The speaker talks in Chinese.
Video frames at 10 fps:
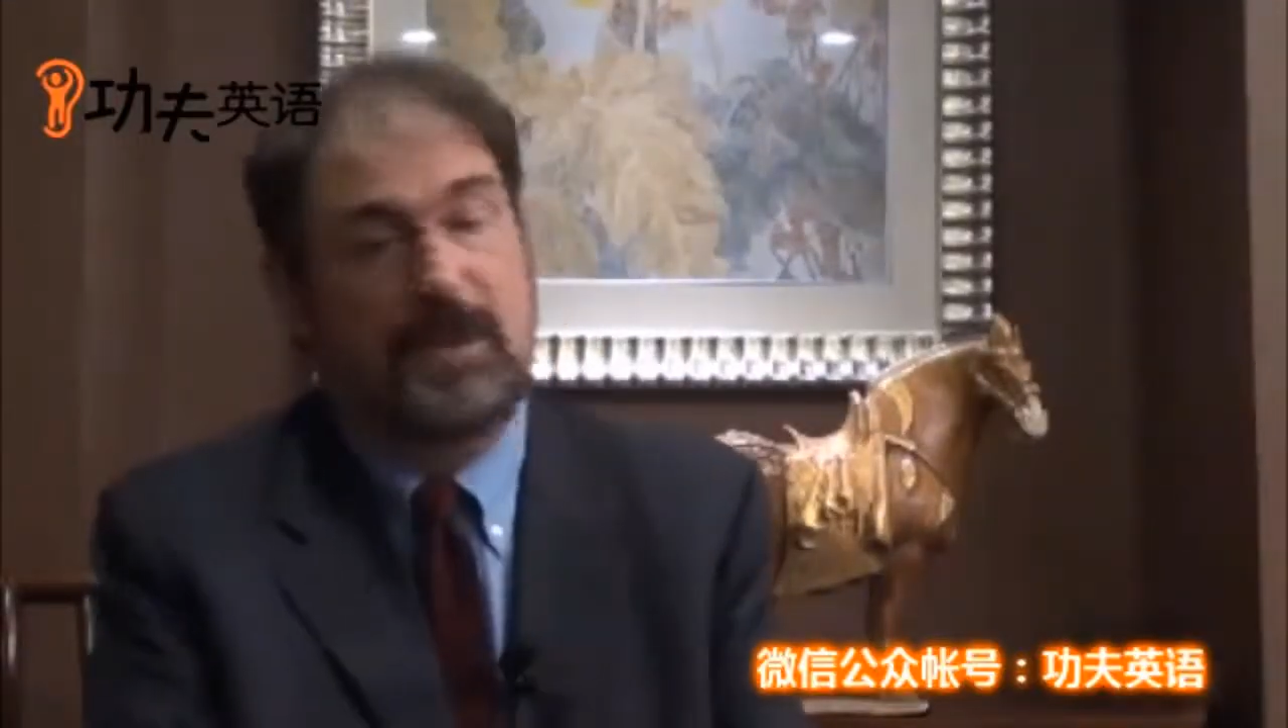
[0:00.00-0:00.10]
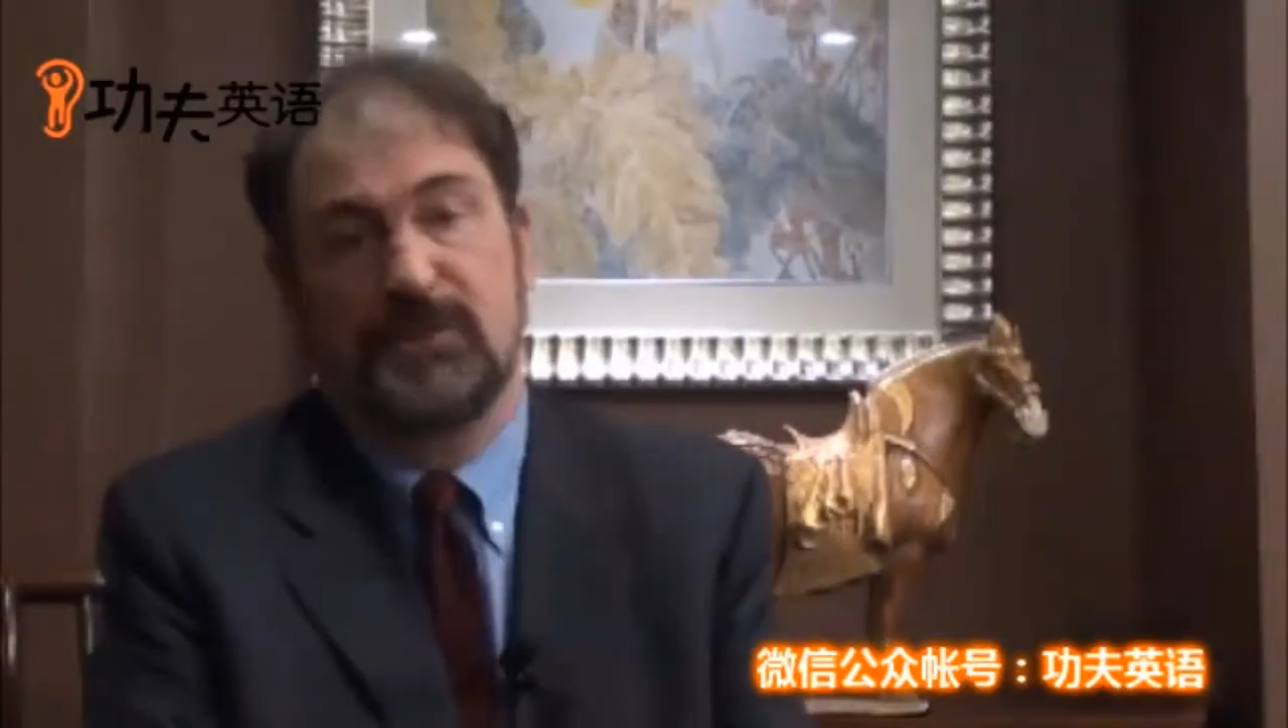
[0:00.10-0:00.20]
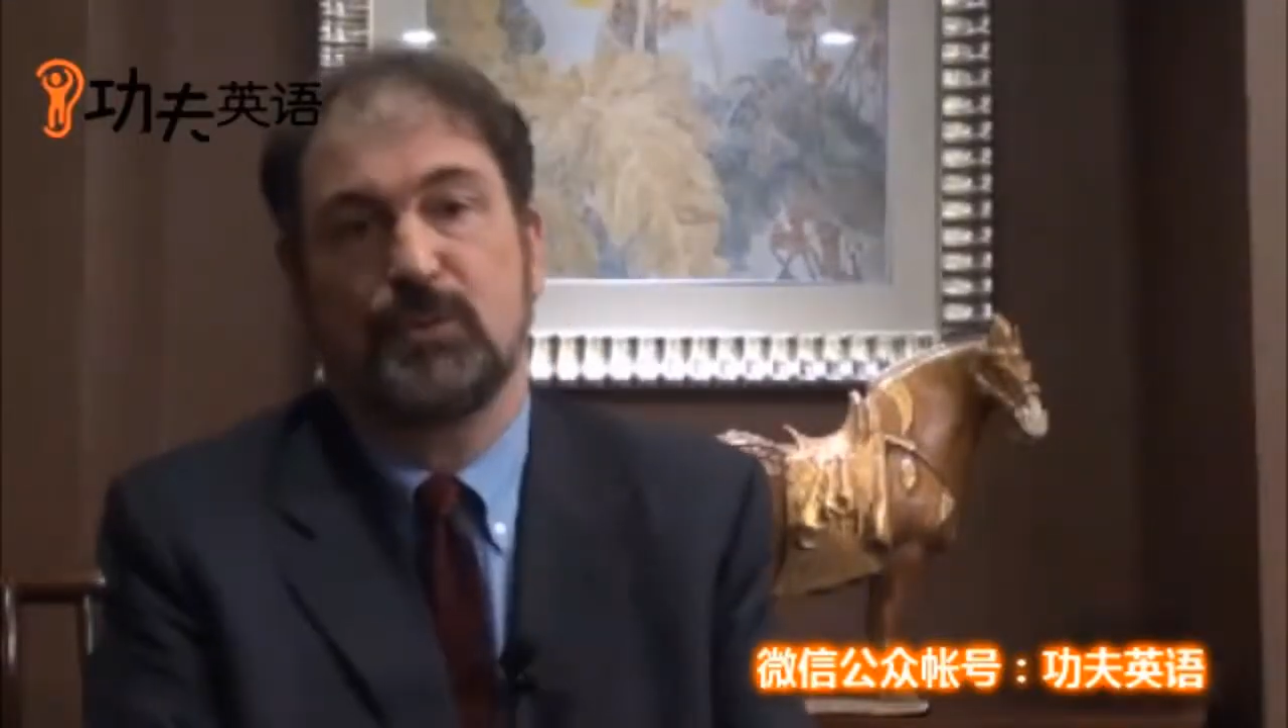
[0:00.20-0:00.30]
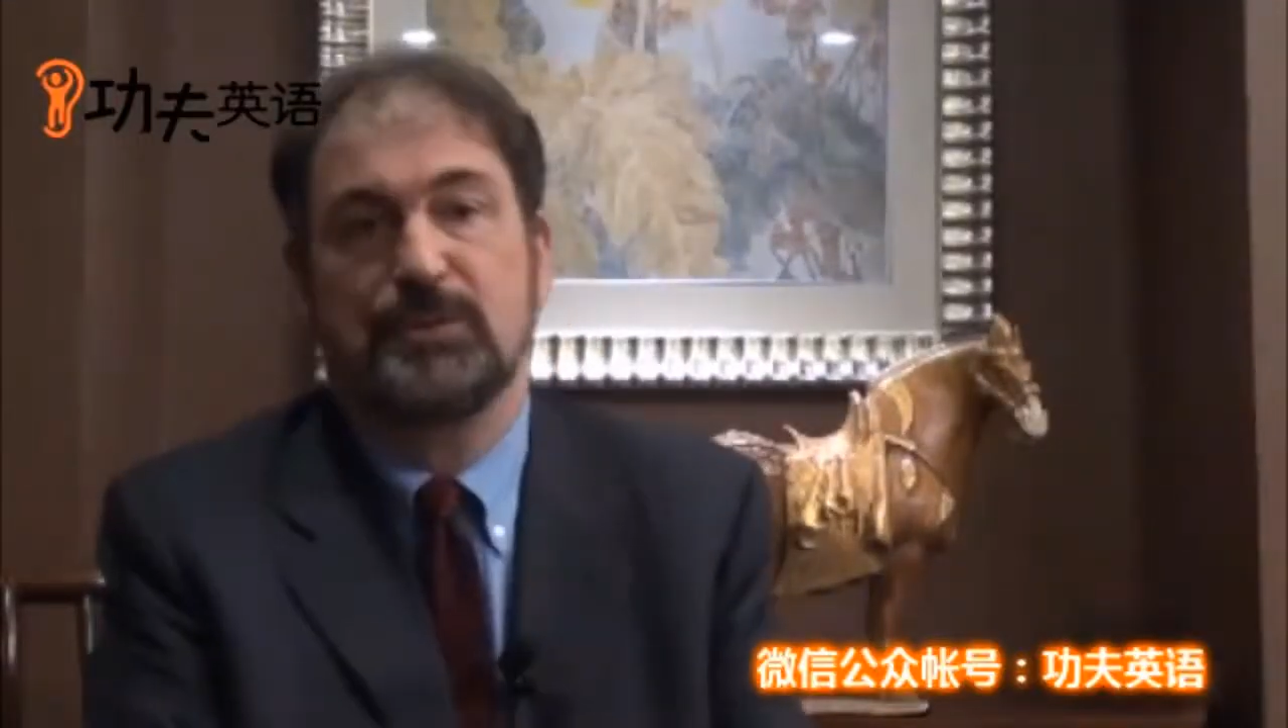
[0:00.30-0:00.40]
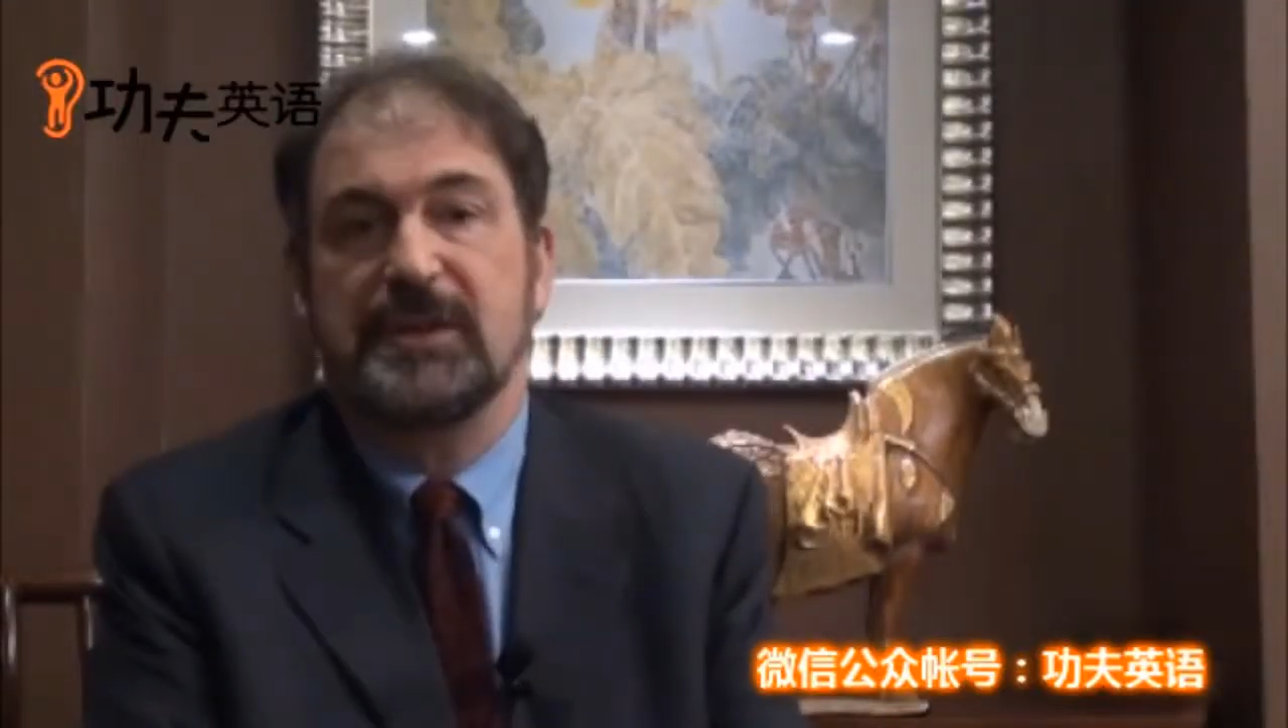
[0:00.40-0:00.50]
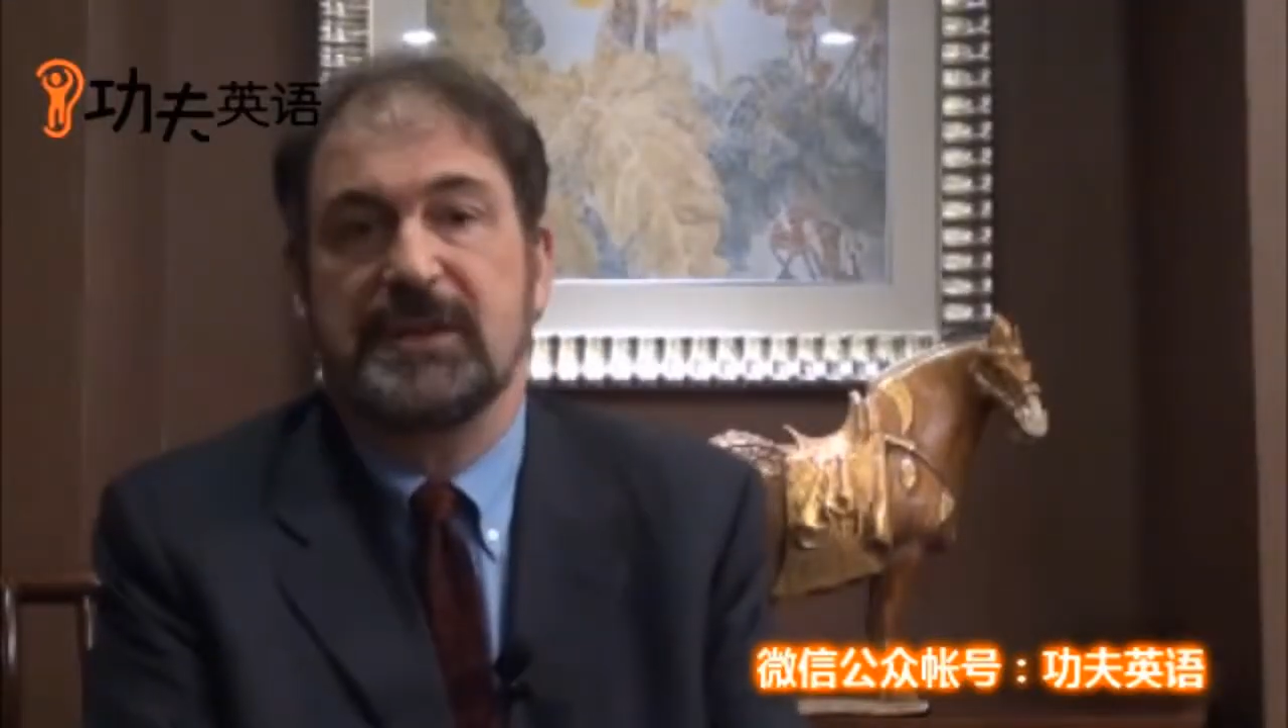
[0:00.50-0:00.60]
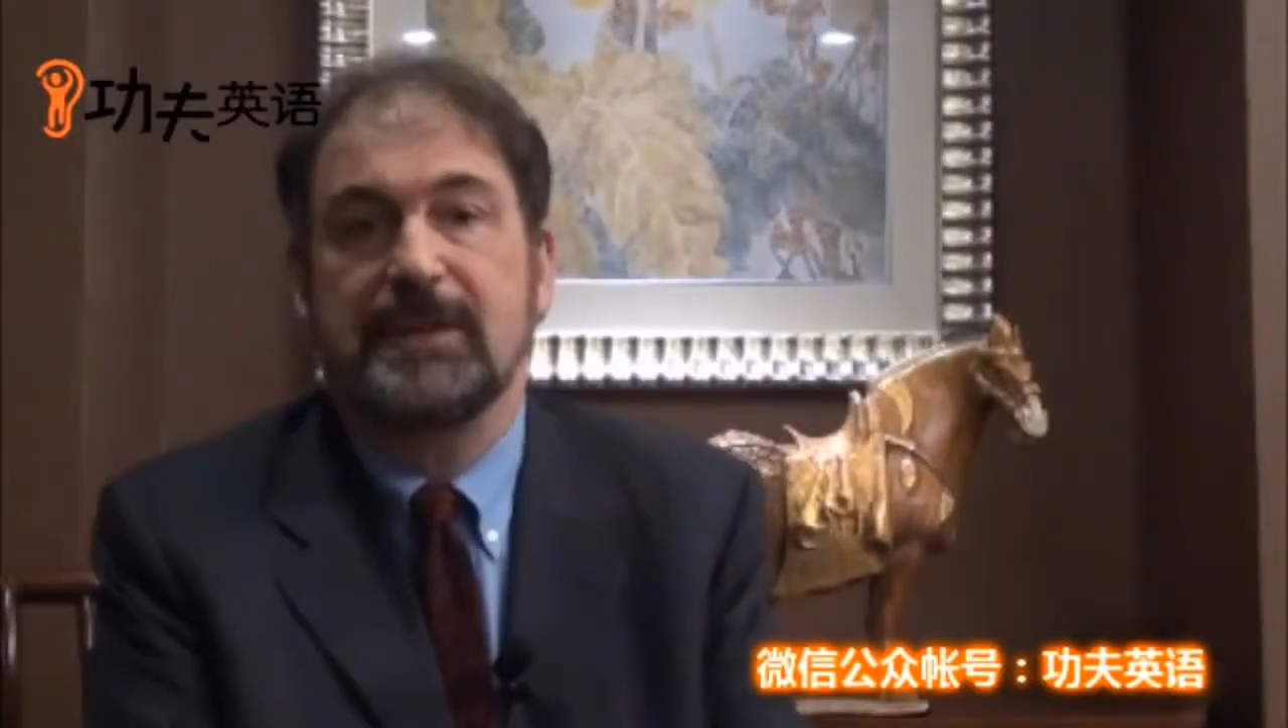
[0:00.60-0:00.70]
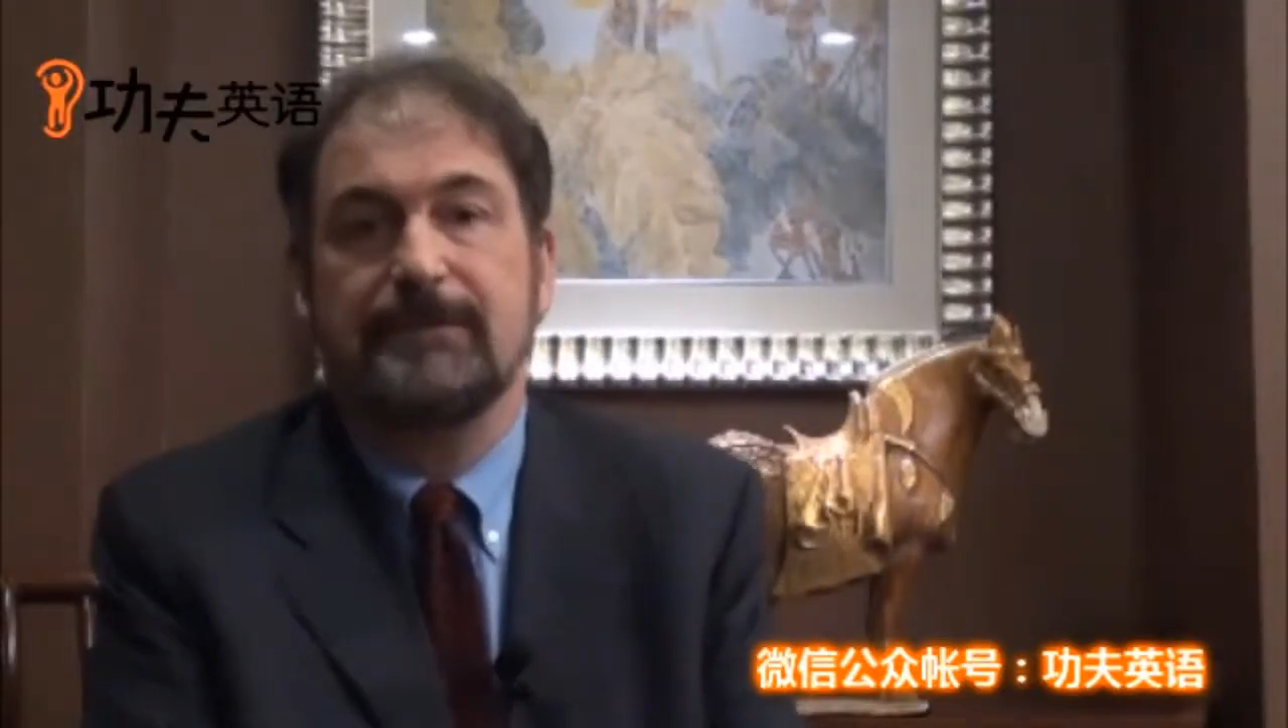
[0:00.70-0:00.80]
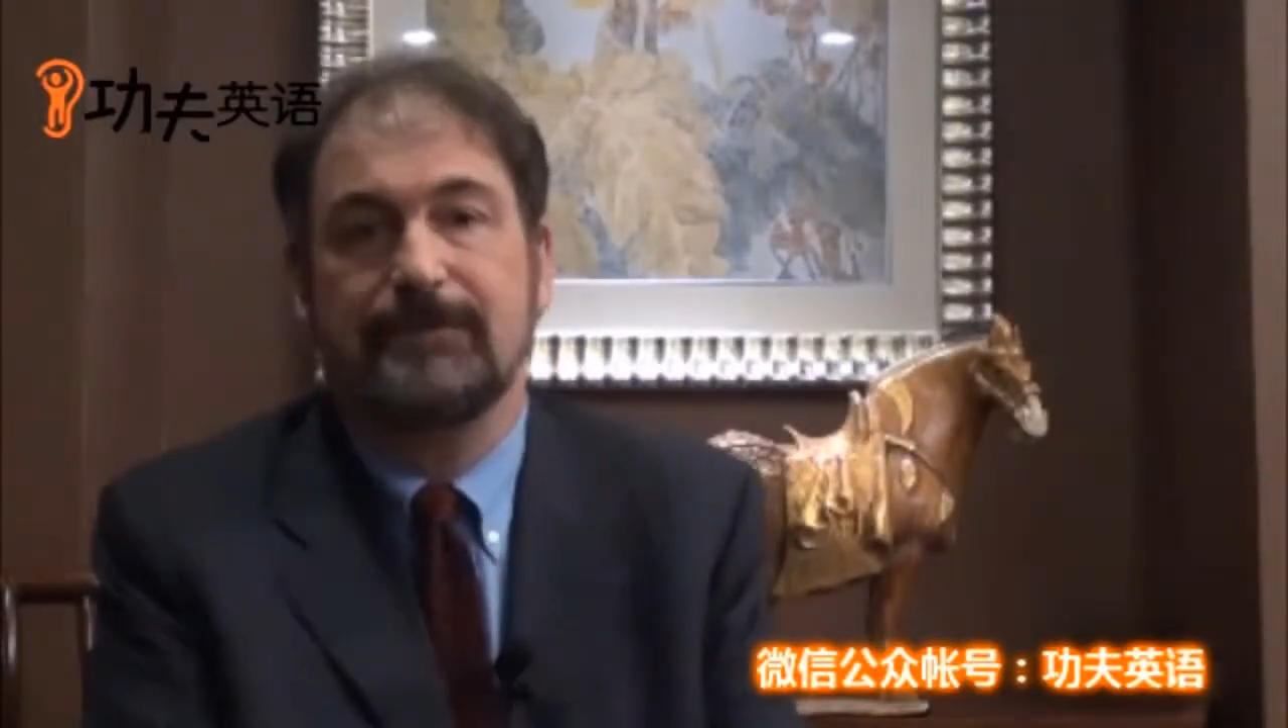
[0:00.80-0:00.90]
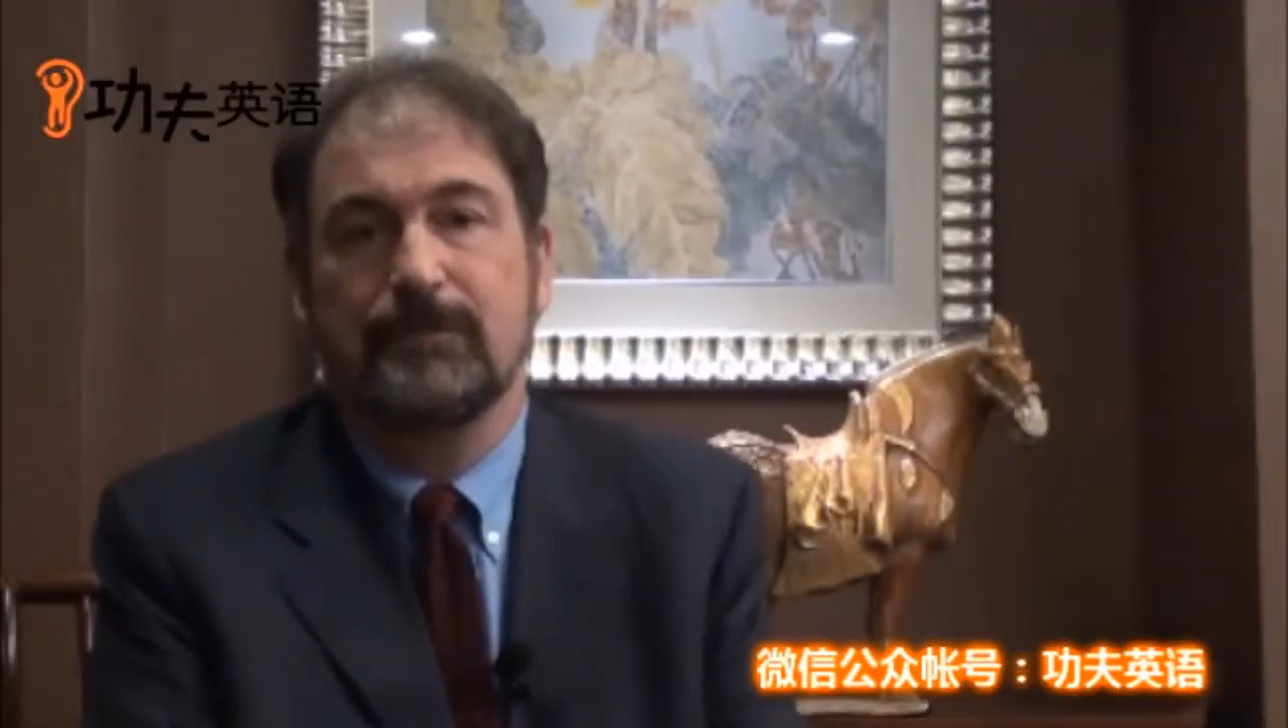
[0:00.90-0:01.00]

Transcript: 元素之一。